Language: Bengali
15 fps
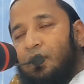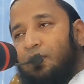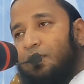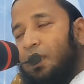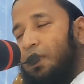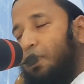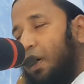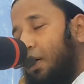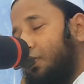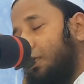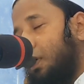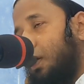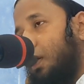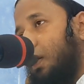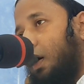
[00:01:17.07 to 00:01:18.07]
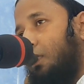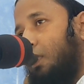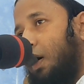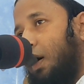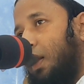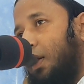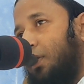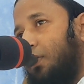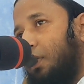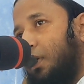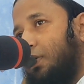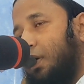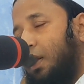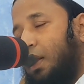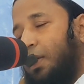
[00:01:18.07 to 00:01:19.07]
রসুল পাক সাল আলি
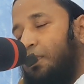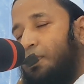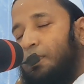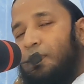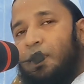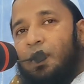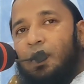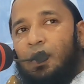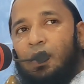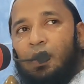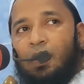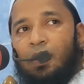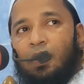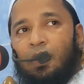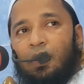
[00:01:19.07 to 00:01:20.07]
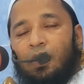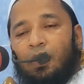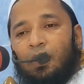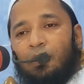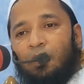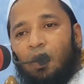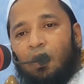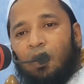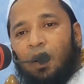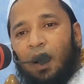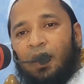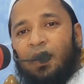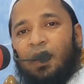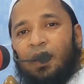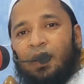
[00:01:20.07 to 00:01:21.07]
ওয়াসাল্লাম
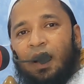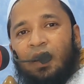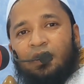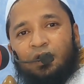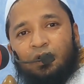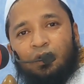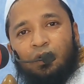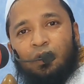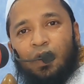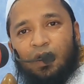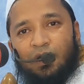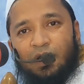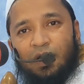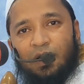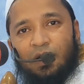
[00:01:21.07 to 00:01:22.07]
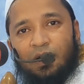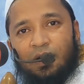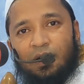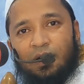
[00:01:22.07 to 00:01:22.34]
মক্কাই এই কাজ শুরু করেছেন